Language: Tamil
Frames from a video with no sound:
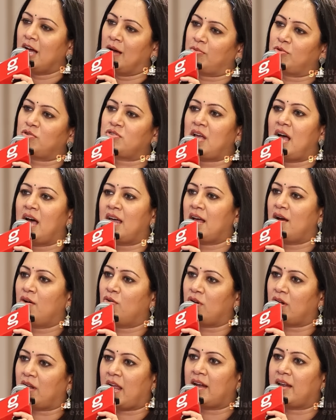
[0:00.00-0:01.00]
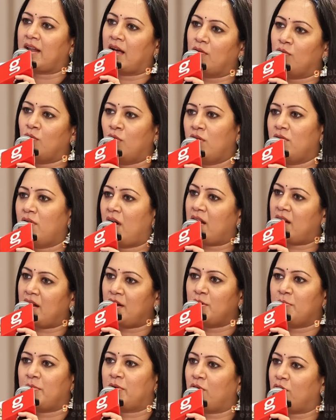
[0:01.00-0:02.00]
அப்புறம் ஜாரா அவர் கேட்டால் ஒரு வாரம்
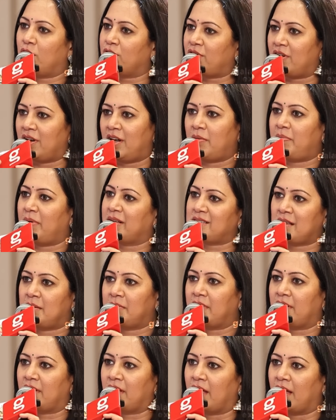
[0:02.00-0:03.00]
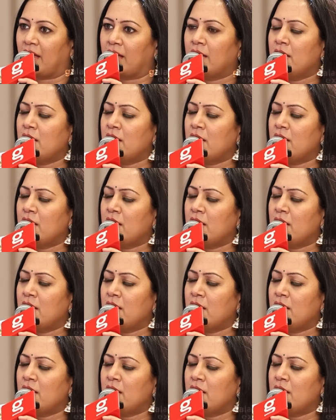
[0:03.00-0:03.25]
ரெண்டு பேரும் ஒருத்தர்கிட்ட பேசாமல் இருங்க